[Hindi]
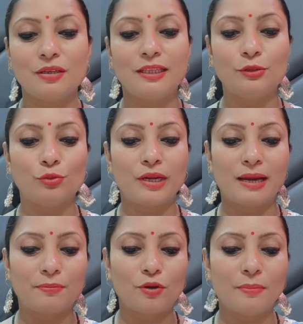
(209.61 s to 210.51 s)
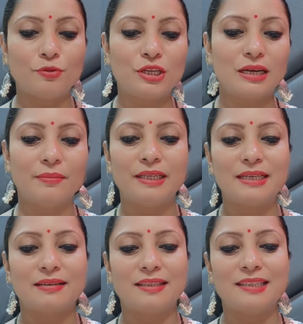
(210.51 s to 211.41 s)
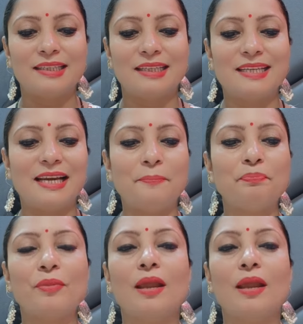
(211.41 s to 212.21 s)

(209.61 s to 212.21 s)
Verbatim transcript: दे दूंगी आपको आप मुझे कमेंट कर दीजिएगा ठीक है